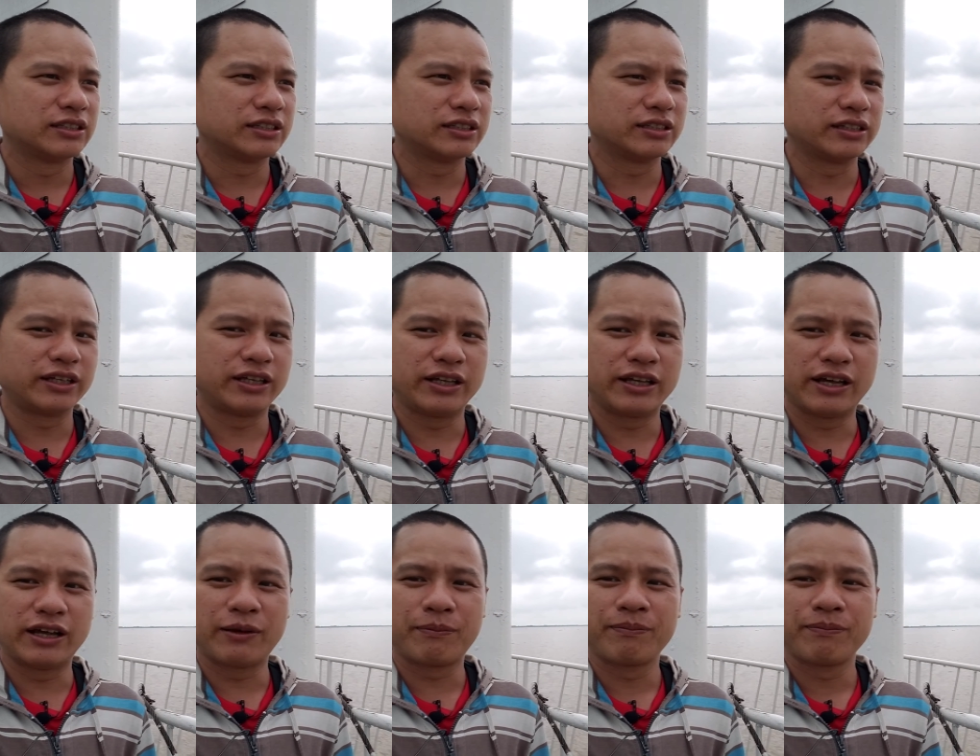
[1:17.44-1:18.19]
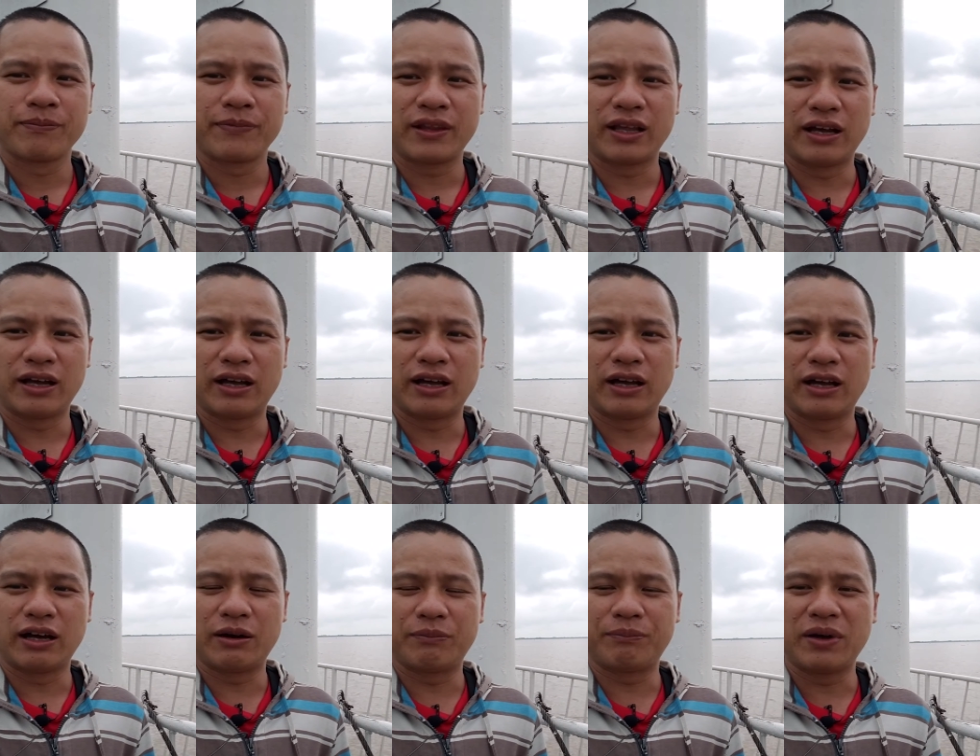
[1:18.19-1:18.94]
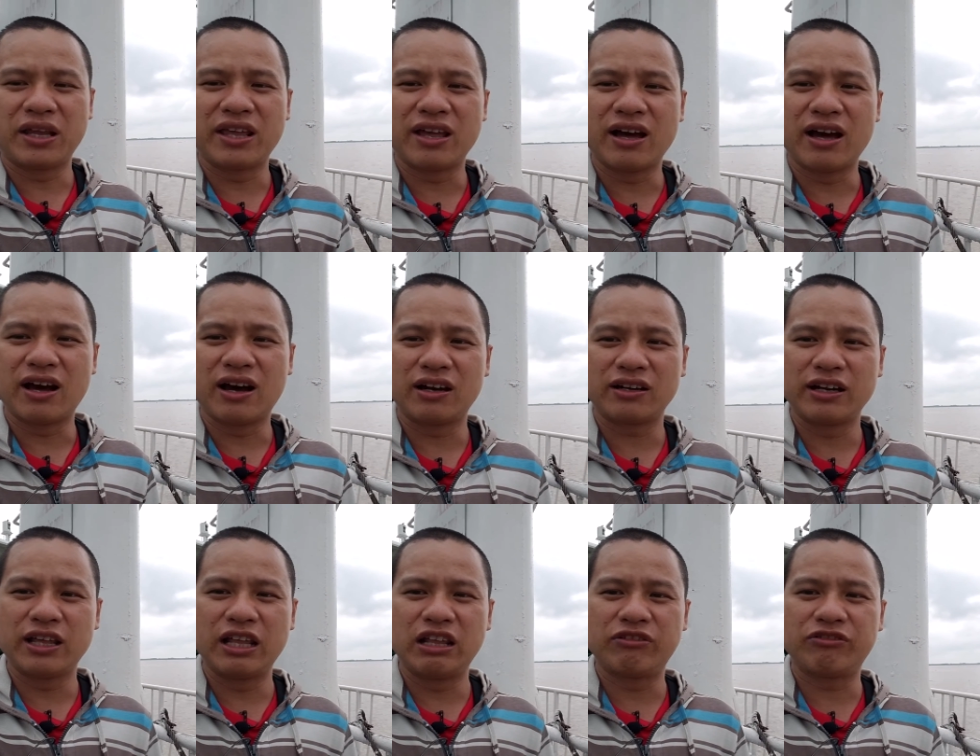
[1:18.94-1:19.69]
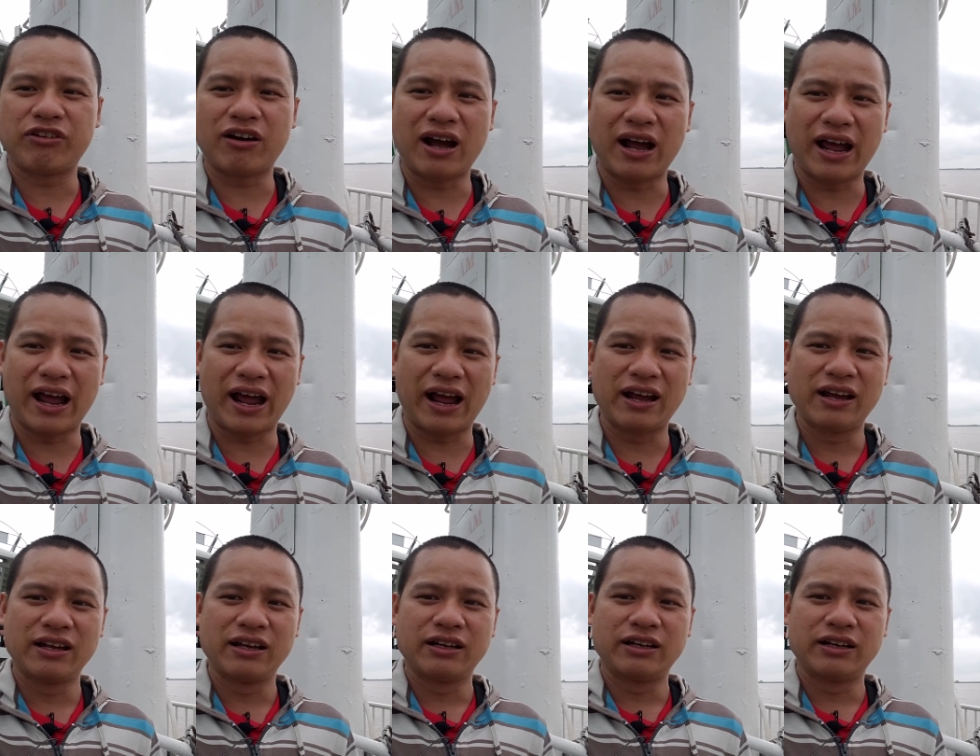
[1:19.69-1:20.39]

Rồi à, bây giờ đi phà,